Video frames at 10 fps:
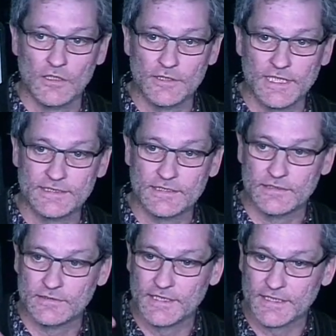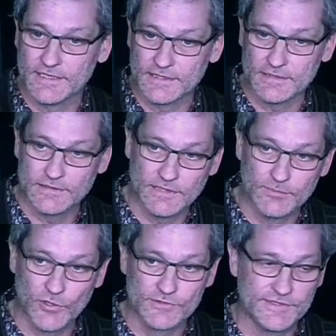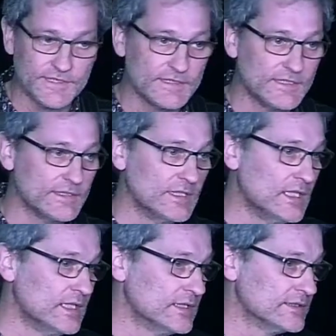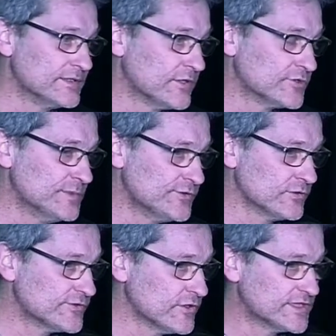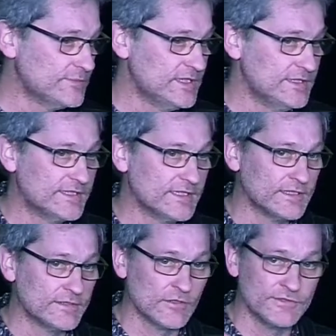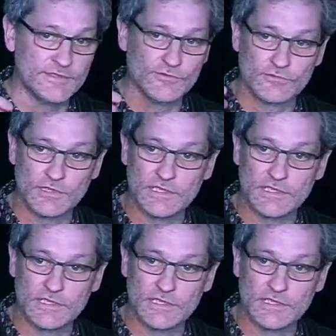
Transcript: Il y a derrière des pensées, des, des transmissions de sensibilité, des transitions, de, des